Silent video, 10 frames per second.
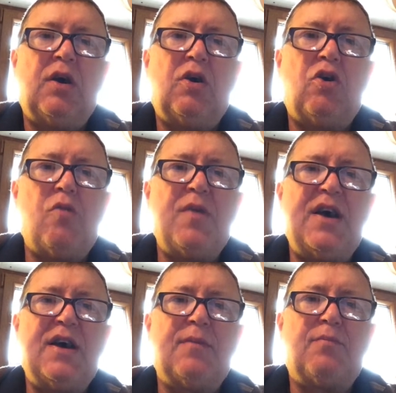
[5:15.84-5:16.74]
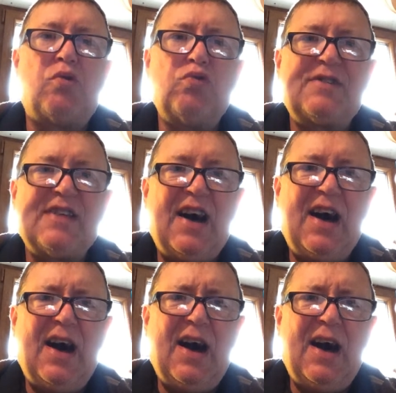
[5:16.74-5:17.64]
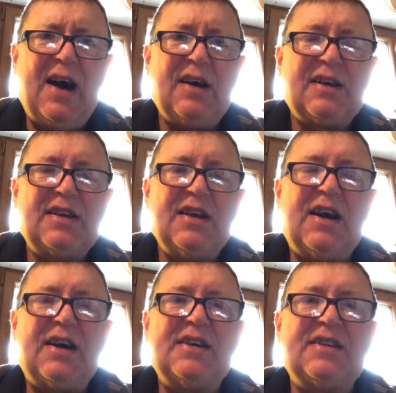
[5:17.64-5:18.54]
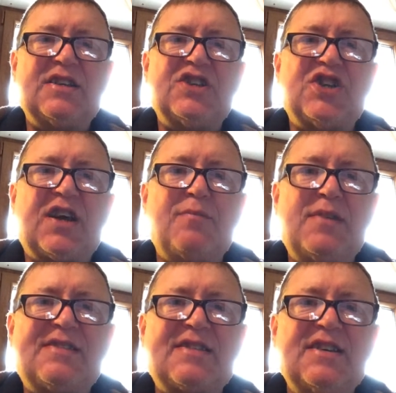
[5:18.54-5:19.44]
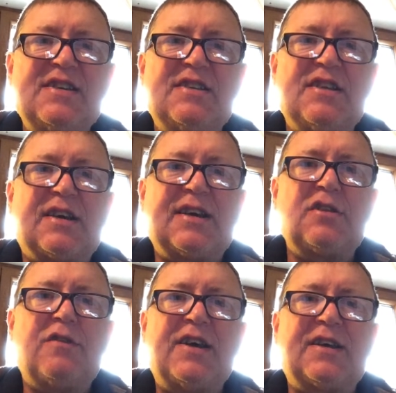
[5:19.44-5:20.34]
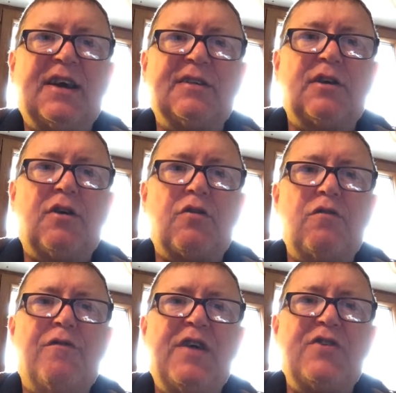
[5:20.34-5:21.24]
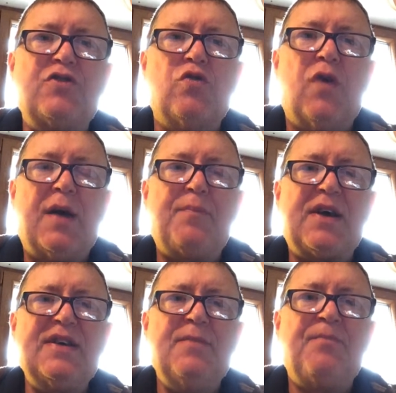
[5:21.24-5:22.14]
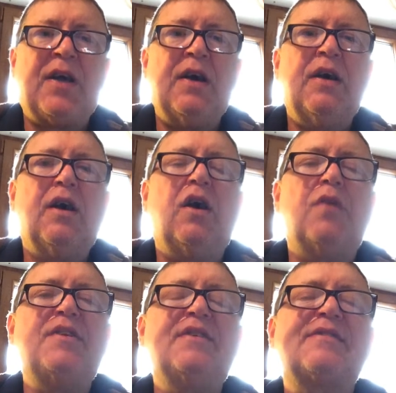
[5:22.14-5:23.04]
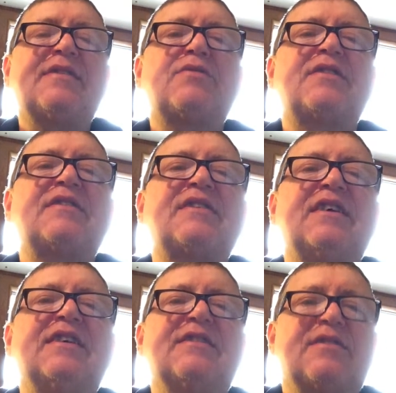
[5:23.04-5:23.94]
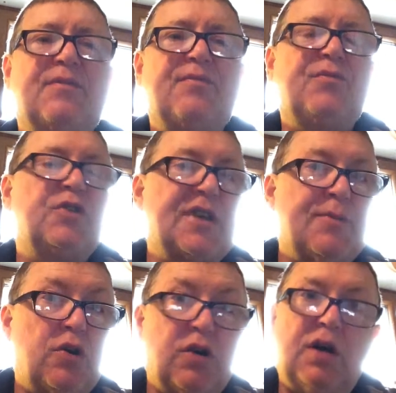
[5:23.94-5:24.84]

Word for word: Robert Broussard, qui a arrêté Jacques Messrine, 84 rue Vergniaud à Paris, en 1973, notamment.